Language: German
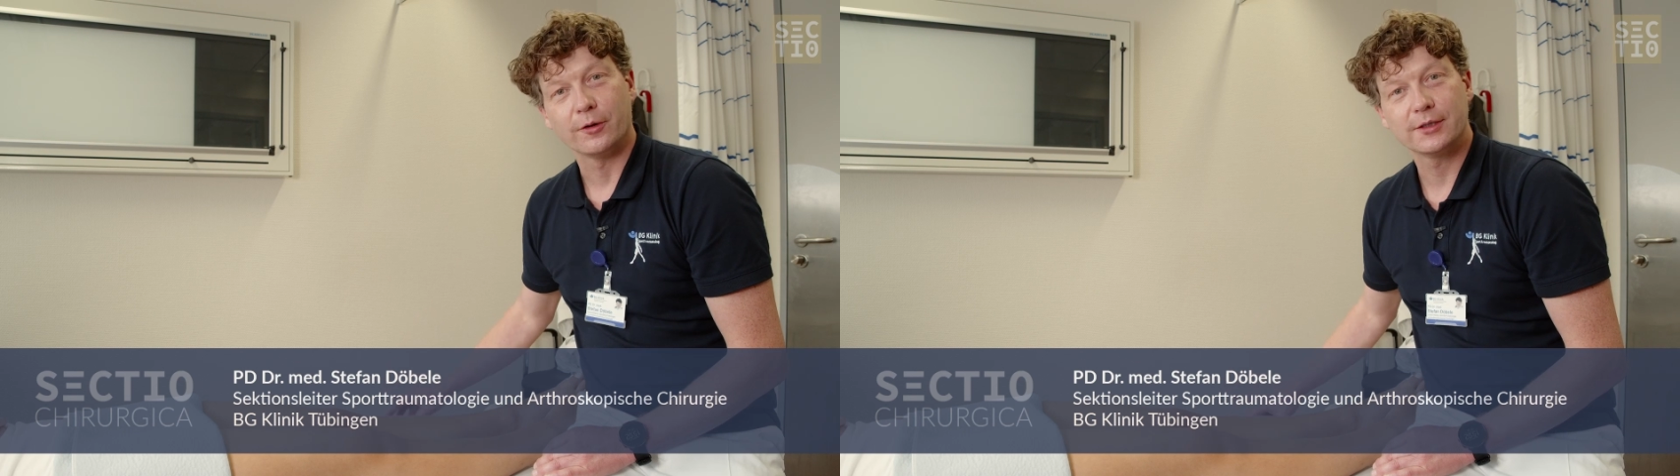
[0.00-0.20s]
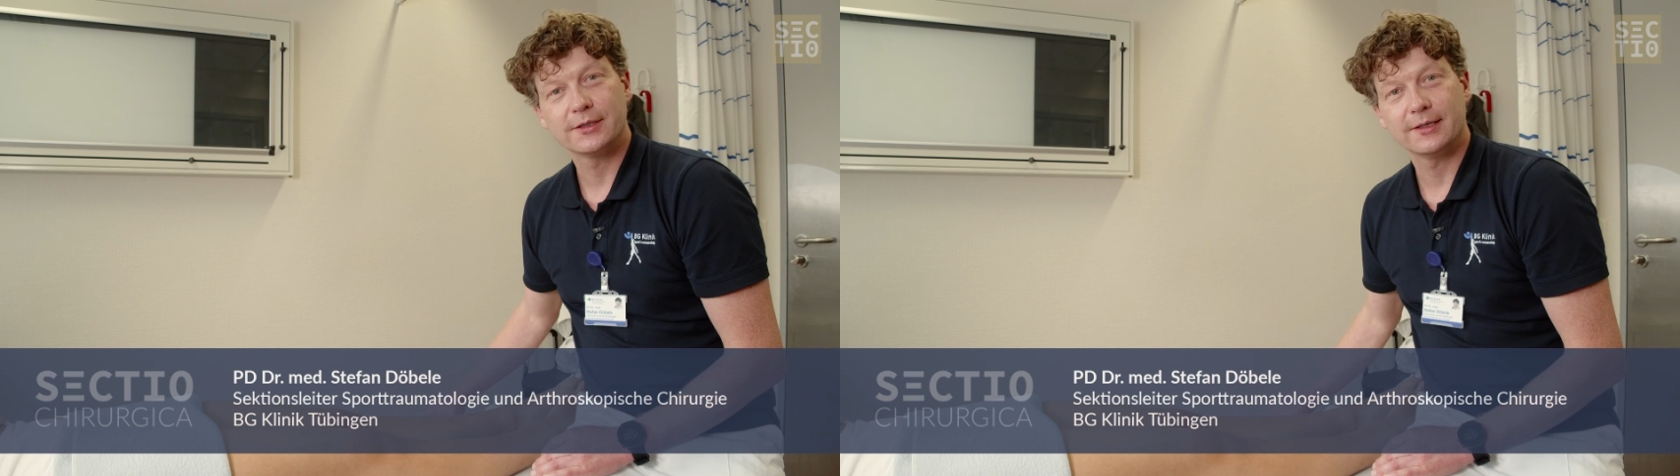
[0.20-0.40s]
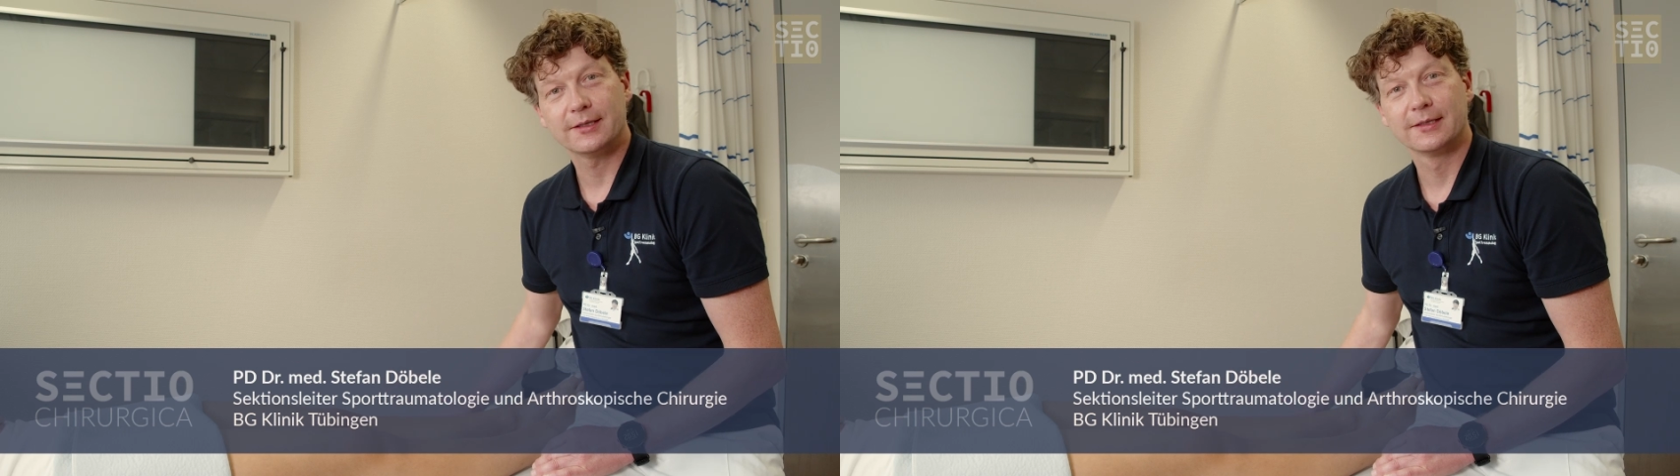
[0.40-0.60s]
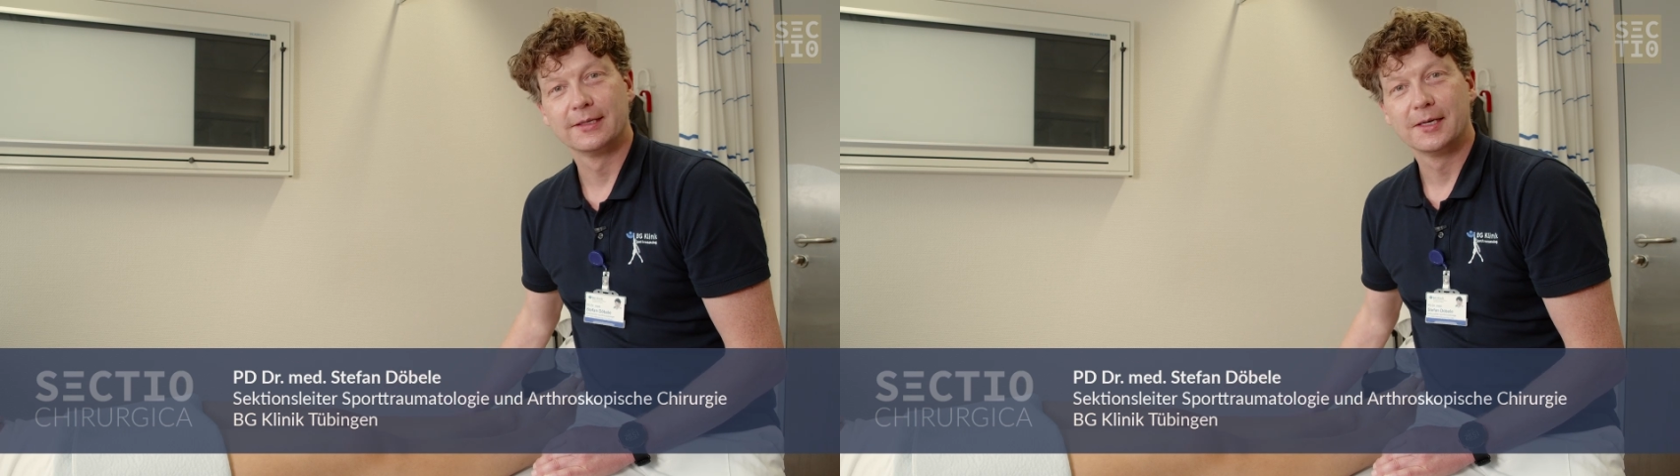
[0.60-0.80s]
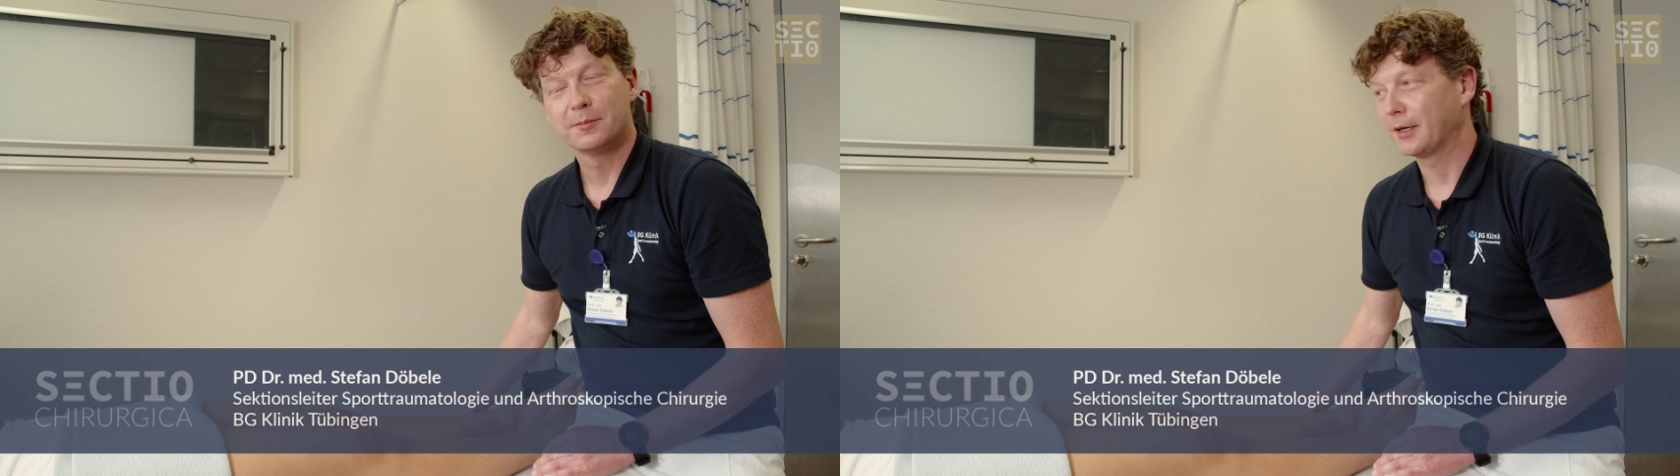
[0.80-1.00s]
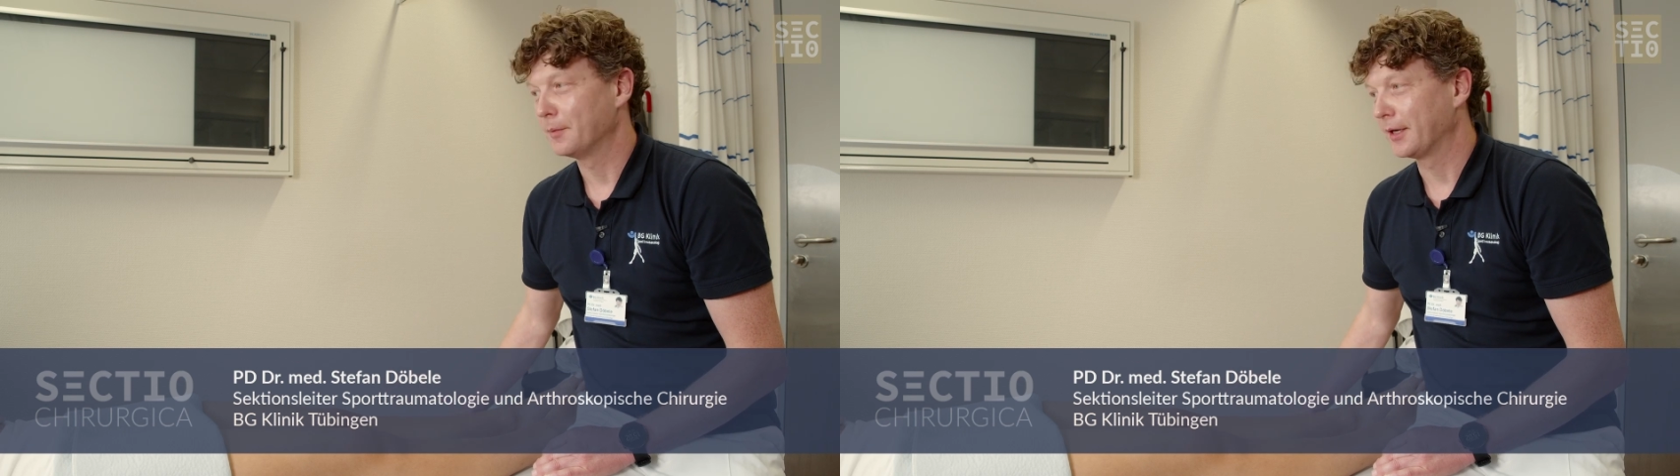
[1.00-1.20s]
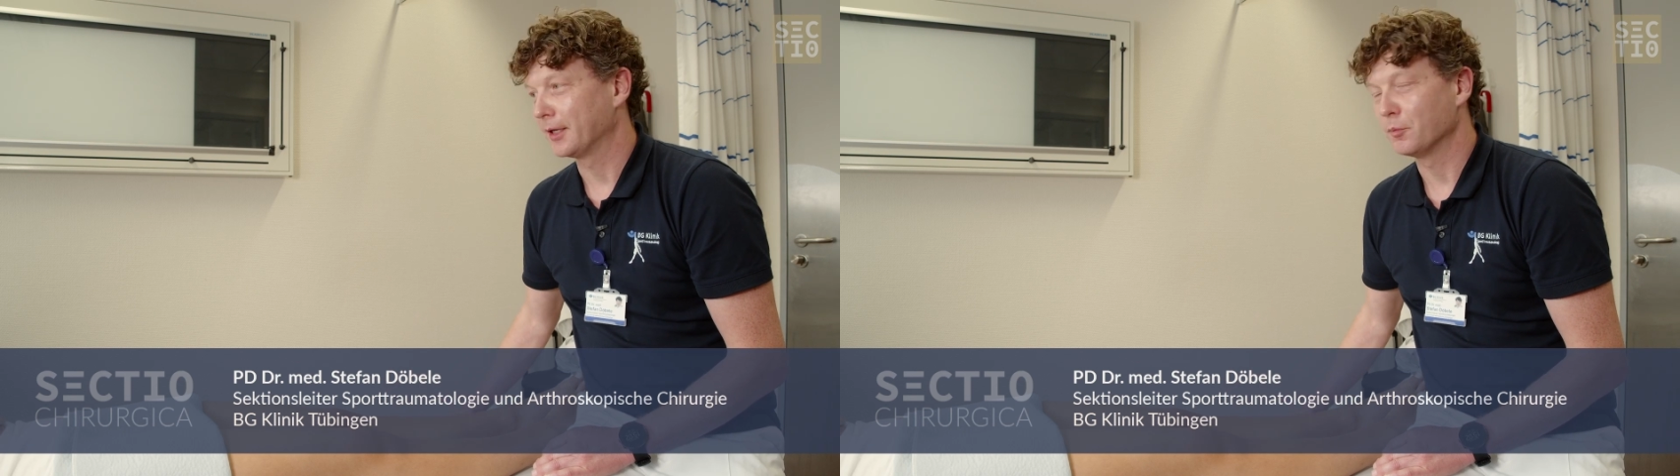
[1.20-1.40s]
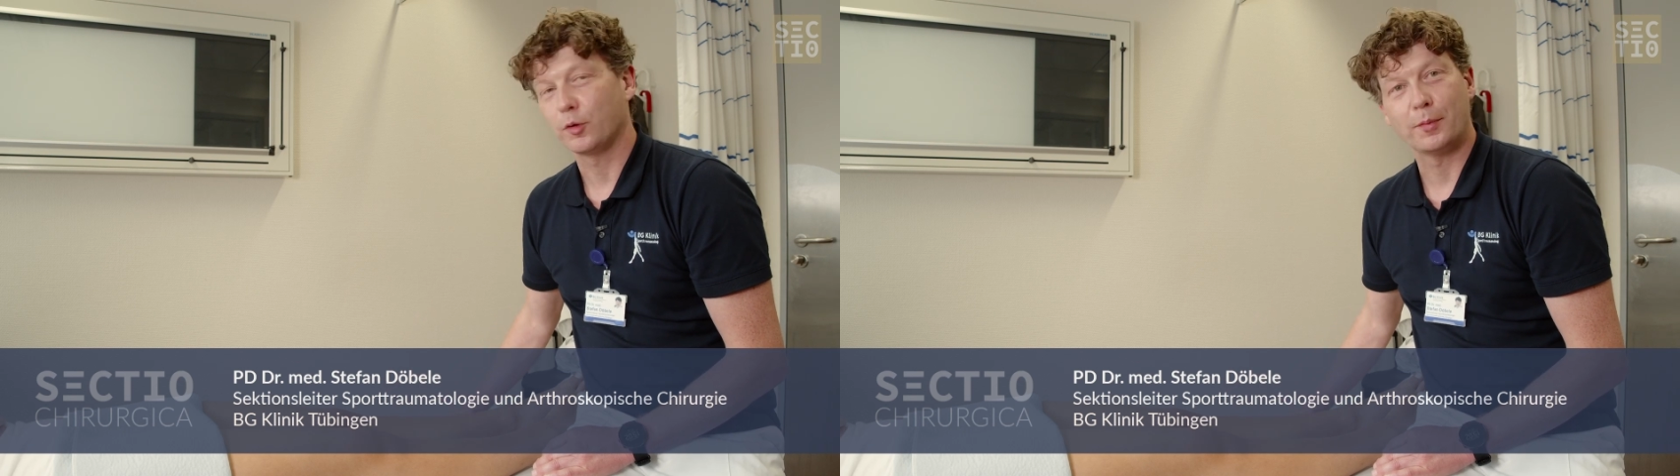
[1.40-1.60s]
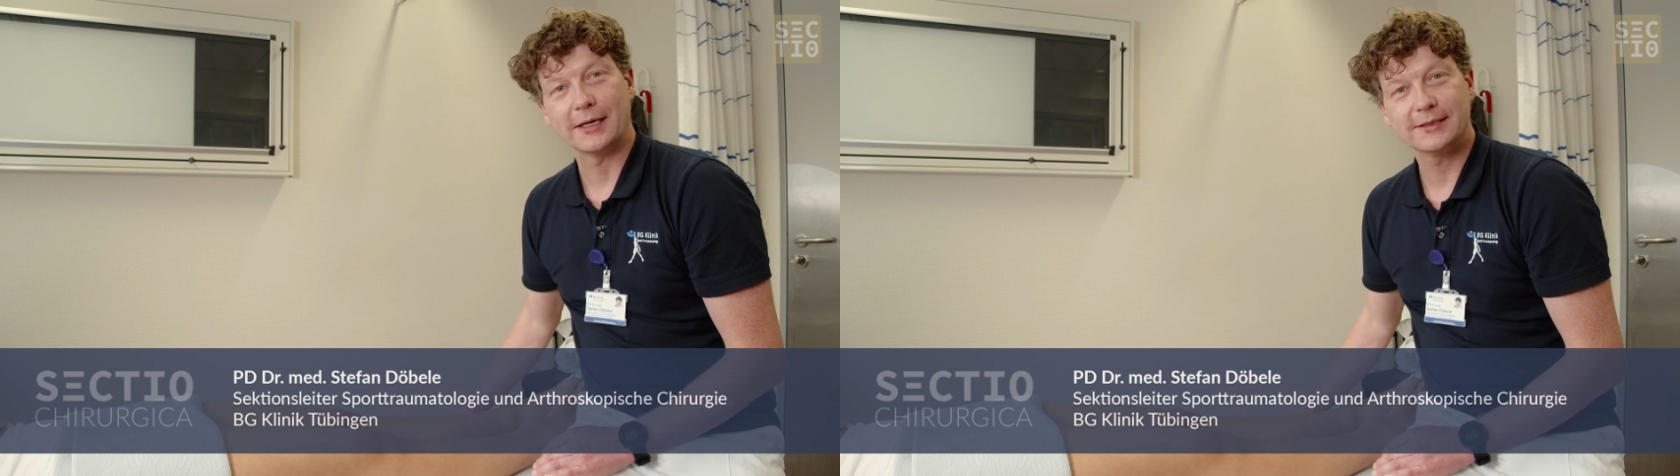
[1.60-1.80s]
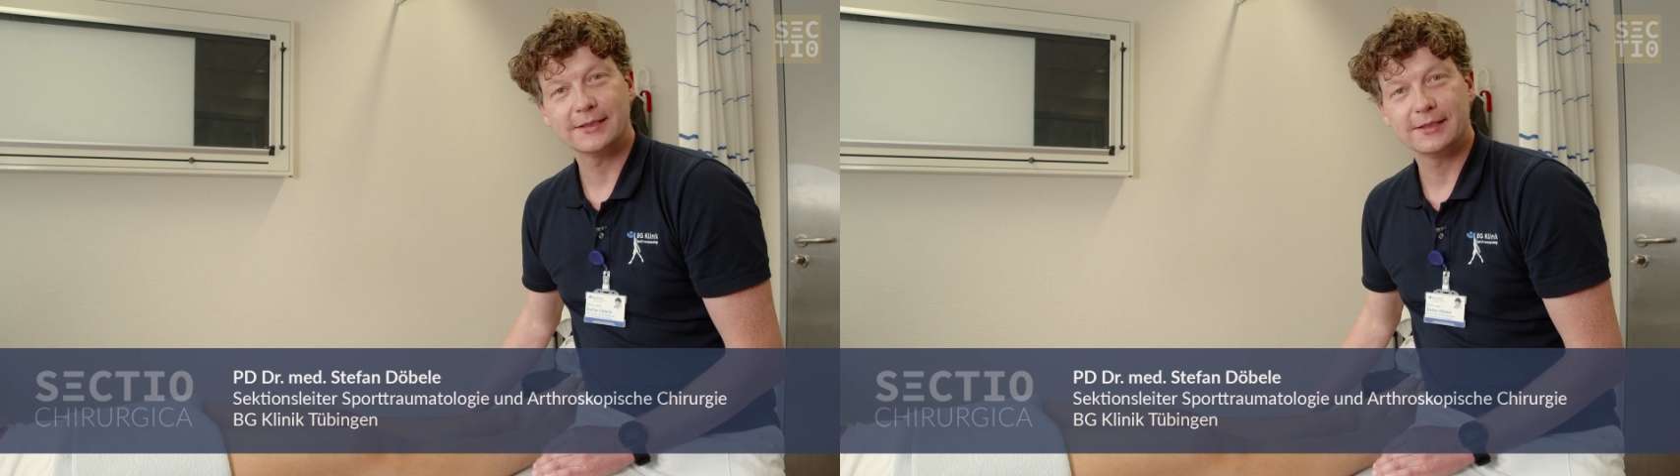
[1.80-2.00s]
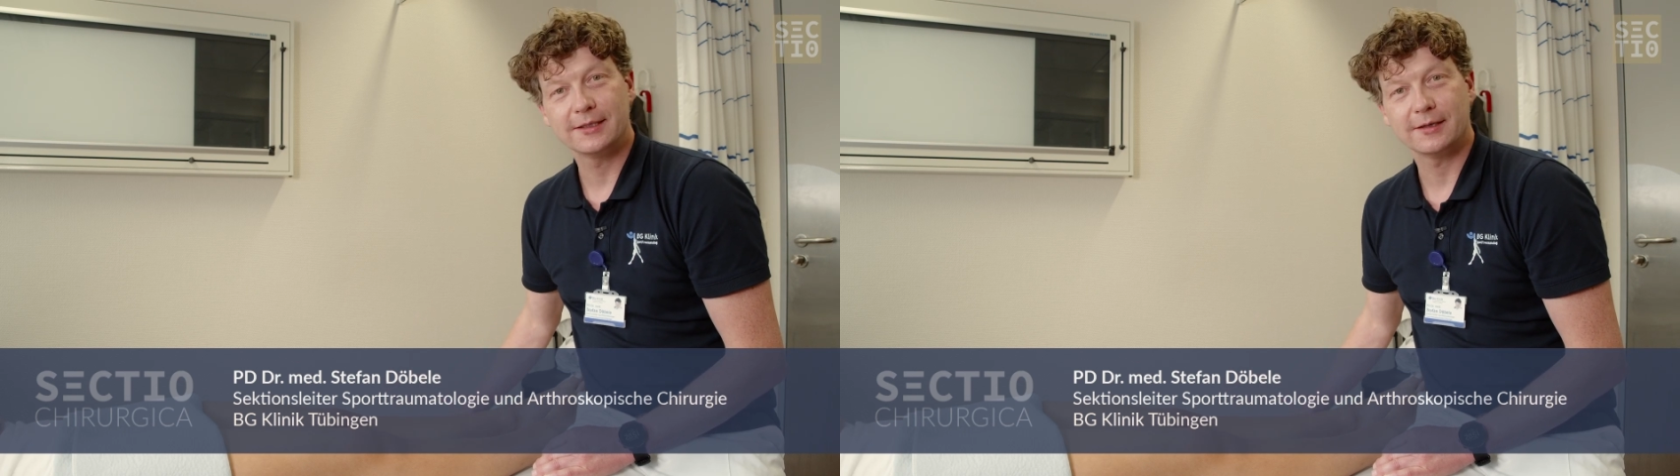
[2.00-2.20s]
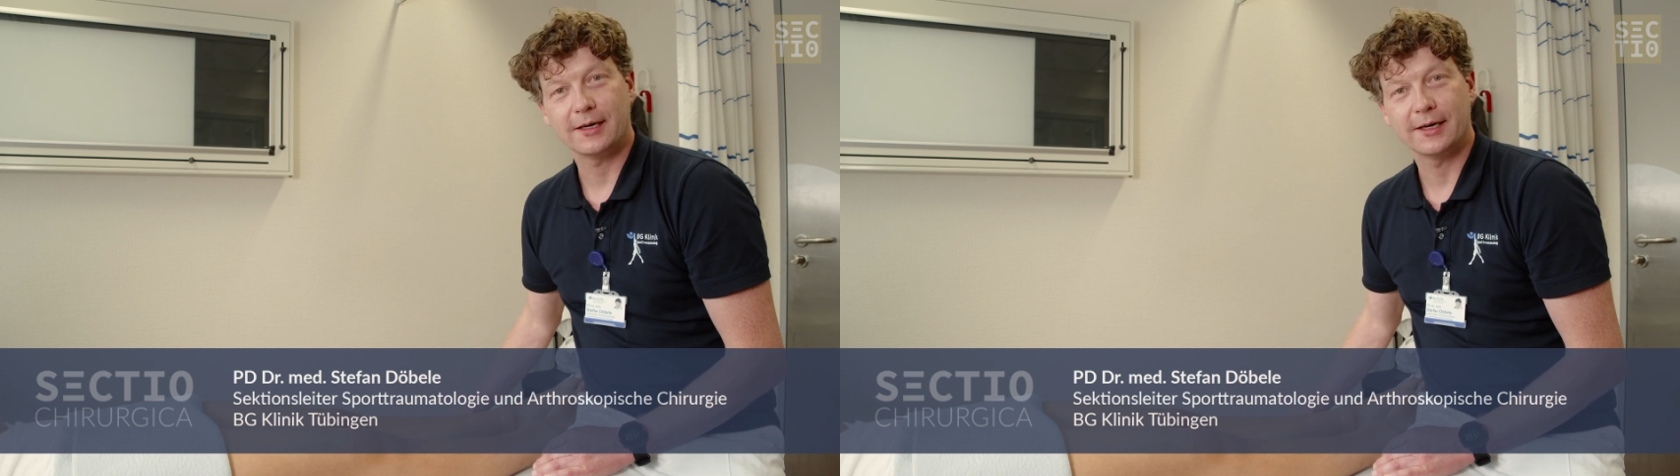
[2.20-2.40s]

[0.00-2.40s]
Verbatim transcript: heute bei meiner Probandin hier